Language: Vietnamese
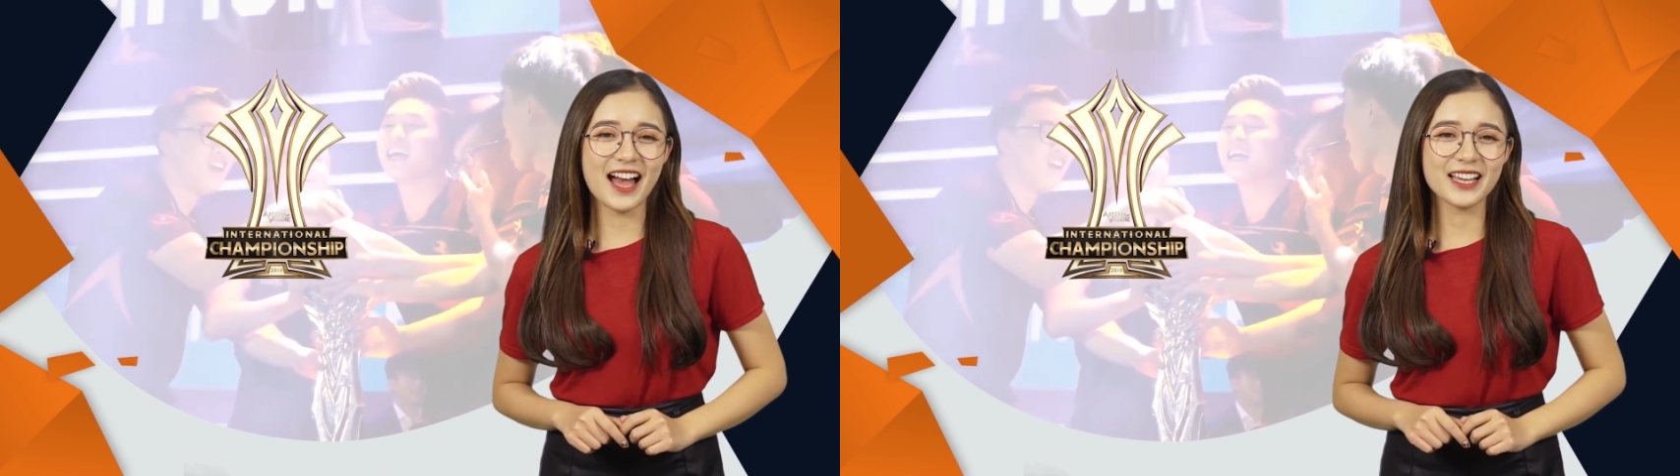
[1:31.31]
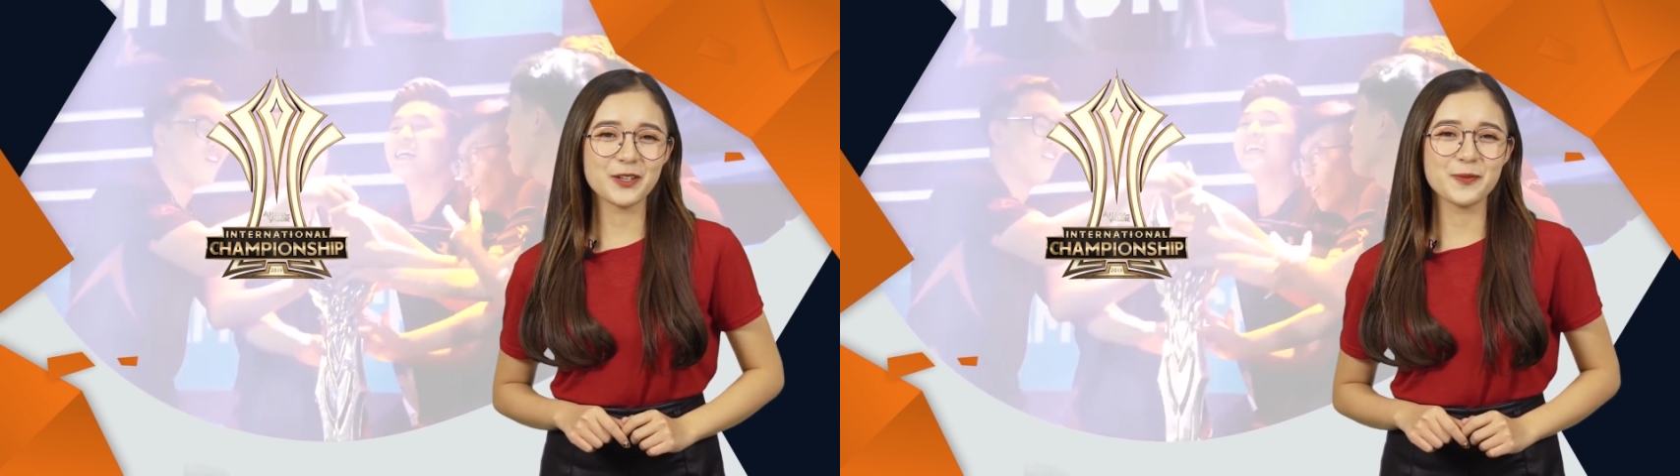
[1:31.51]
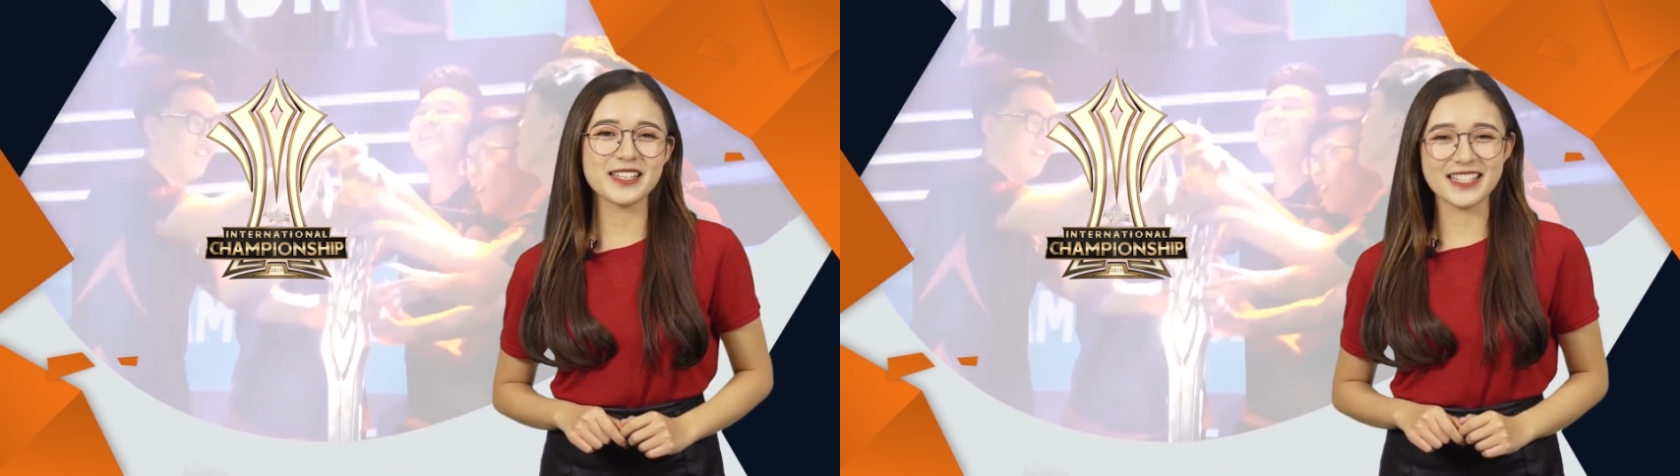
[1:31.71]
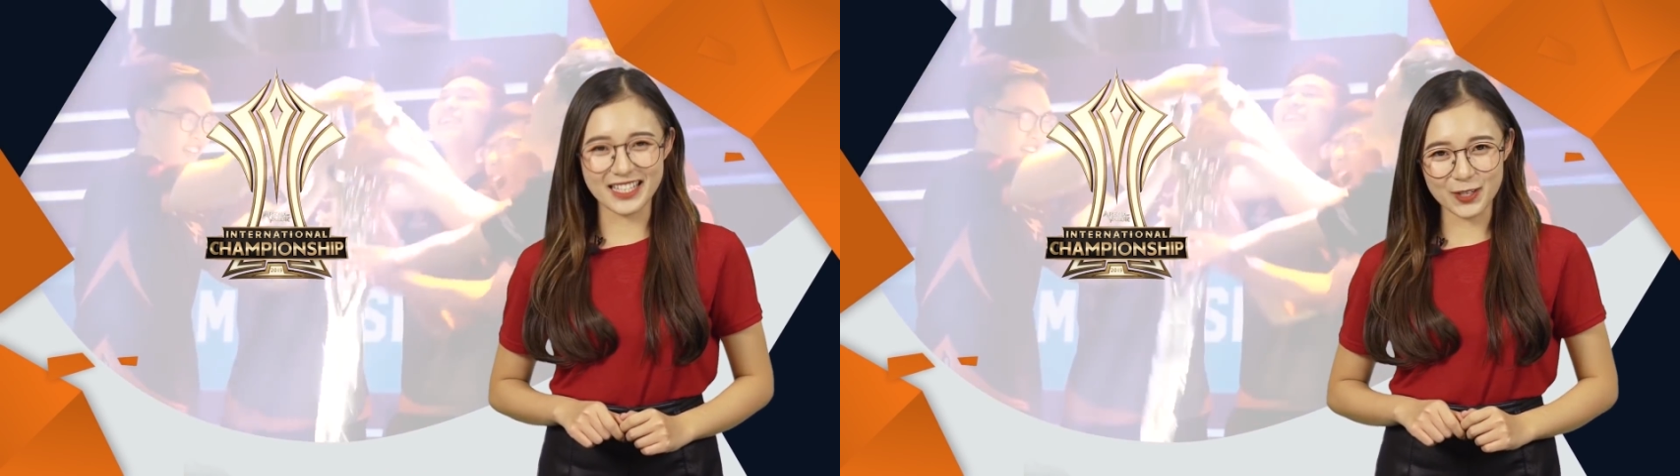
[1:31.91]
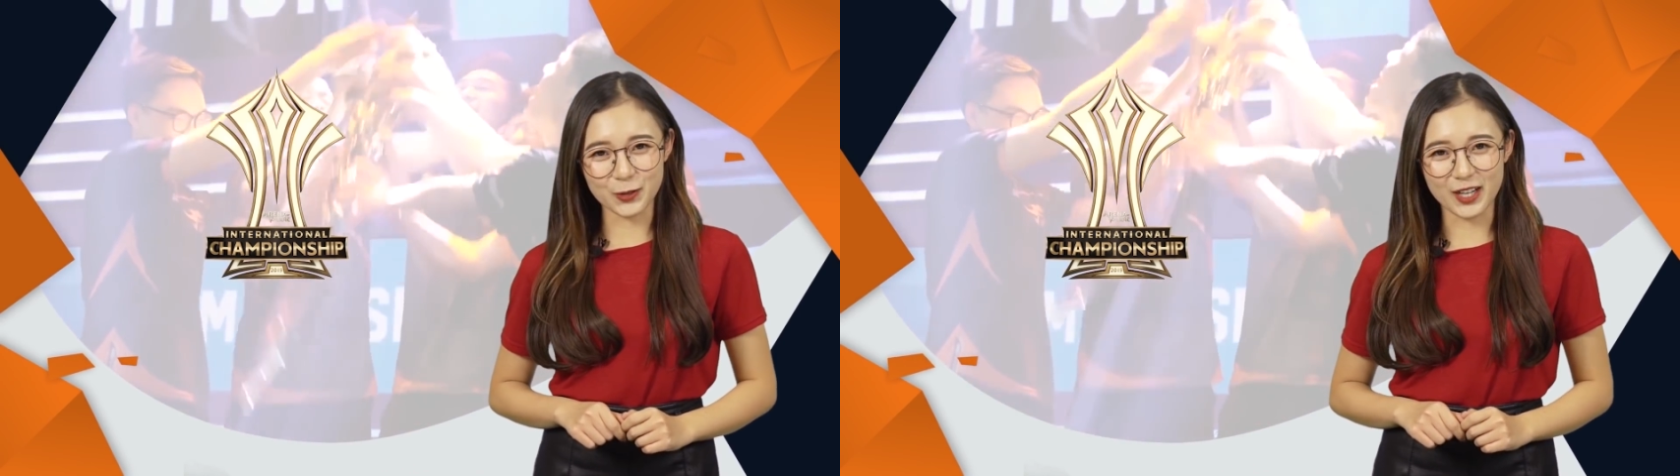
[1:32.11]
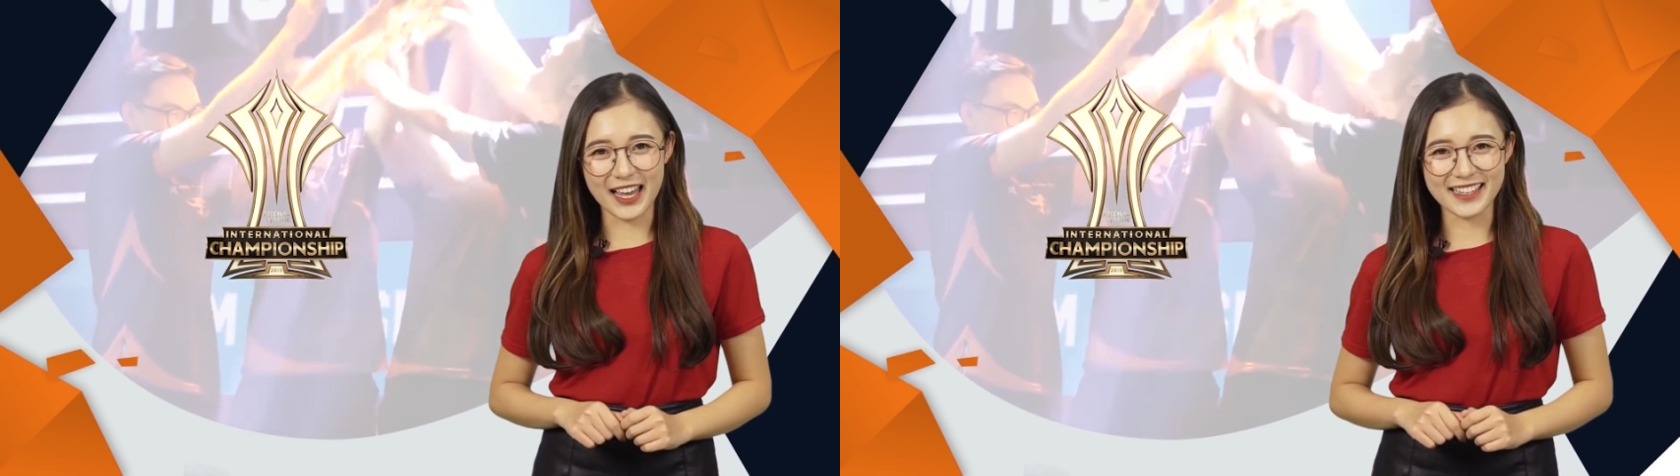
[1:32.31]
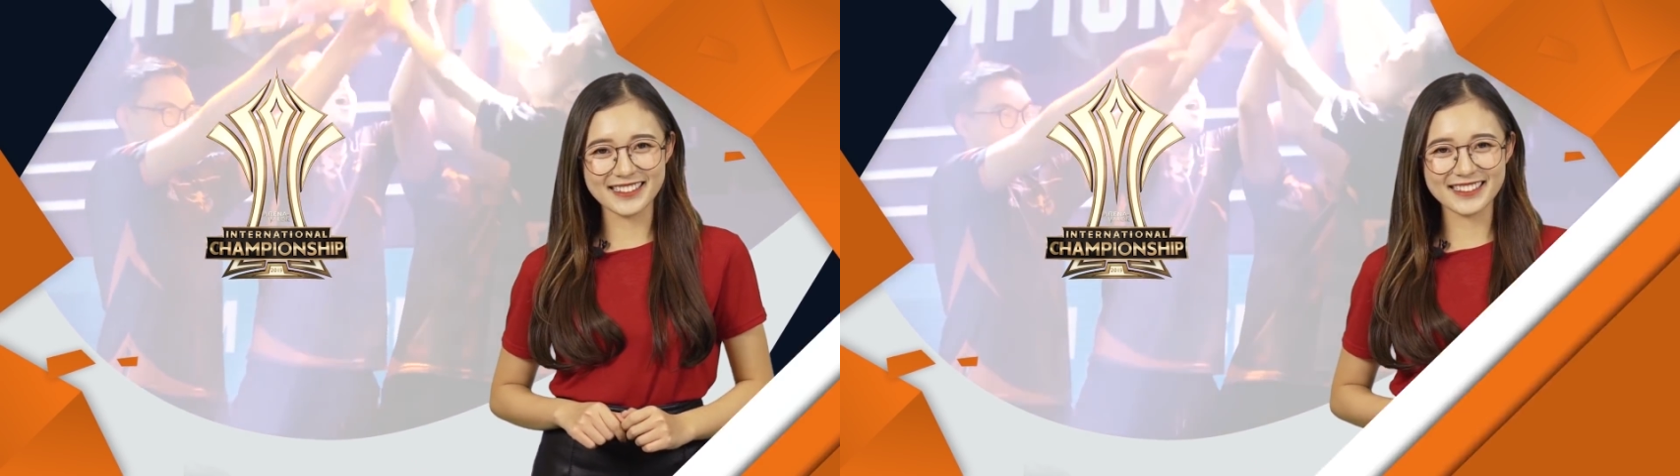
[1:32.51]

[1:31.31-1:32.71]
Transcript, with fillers: 2019 trong tuần này.